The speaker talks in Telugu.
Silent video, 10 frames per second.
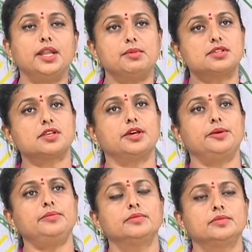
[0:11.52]

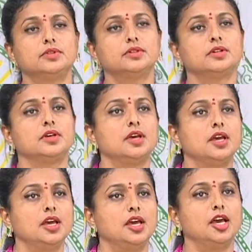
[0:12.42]
నమస్కారం
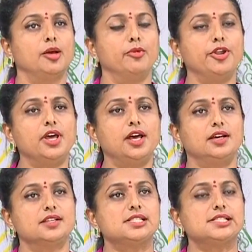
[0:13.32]
మొన్న
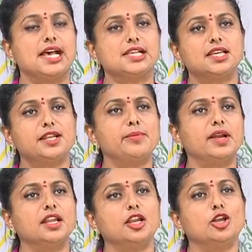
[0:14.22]
శాసన
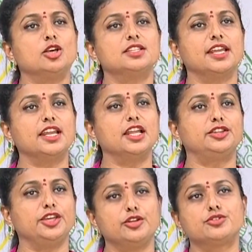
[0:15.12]
మండలిలో జరిగిన
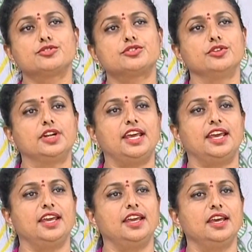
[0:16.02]
తీరు చూస్తుంటే
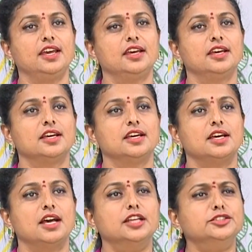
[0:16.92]

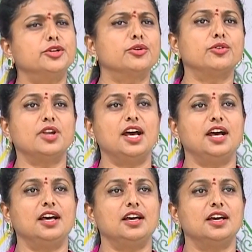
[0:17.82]
అందరూ కూడా
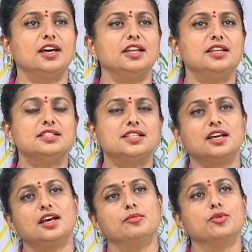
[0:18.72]

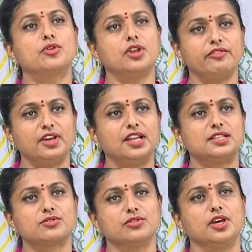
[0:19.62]
నిజంగా ముక్కున
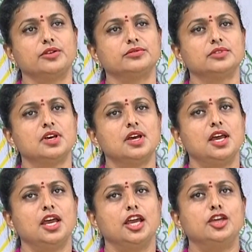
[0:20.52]
వేలేసుకున్నారు
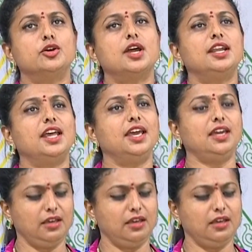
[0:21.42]
ఎందుకంటే